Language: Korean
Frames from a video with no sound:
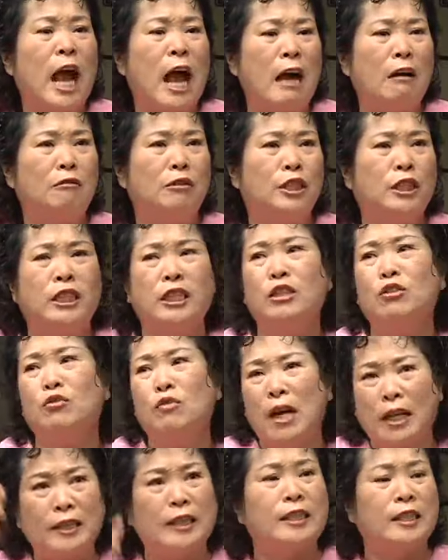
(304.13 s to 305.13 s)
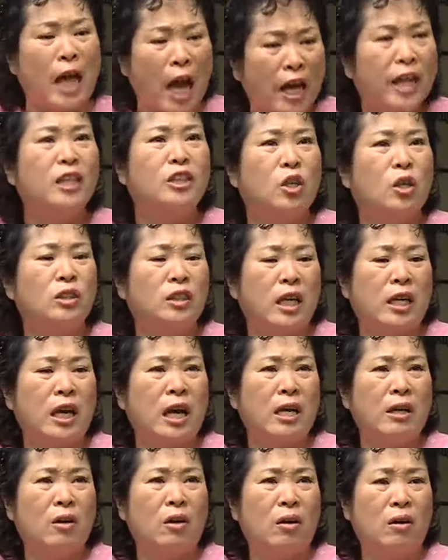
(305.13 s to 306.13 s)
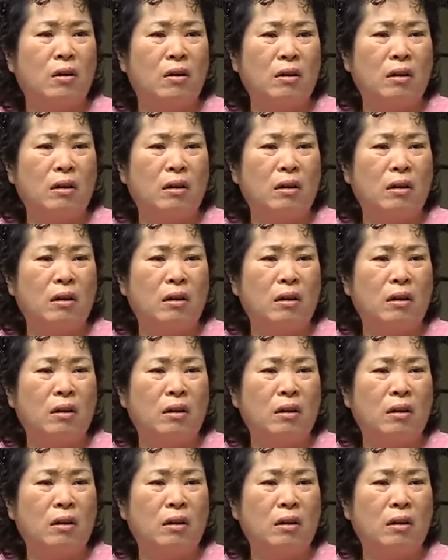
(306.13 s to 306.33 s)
짜고 친구한테 사기를 쳤잖아요.